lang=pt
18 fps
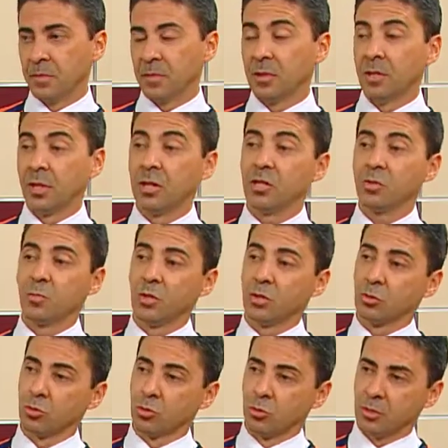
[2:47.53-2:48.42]
três
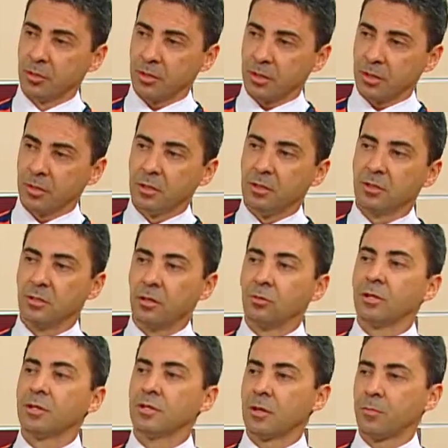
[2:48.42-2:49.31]
pessoas ainda
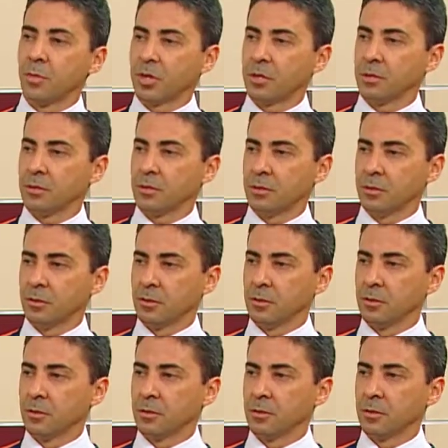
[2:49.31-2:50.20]
estão
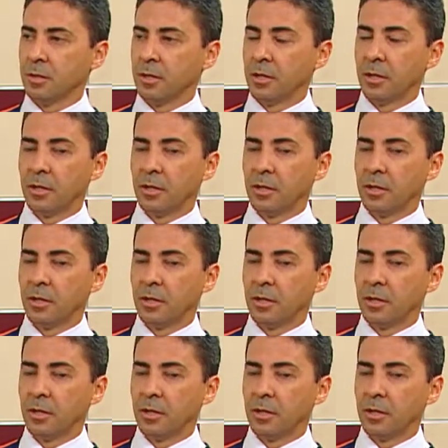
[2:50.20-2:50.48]
desaparecidas,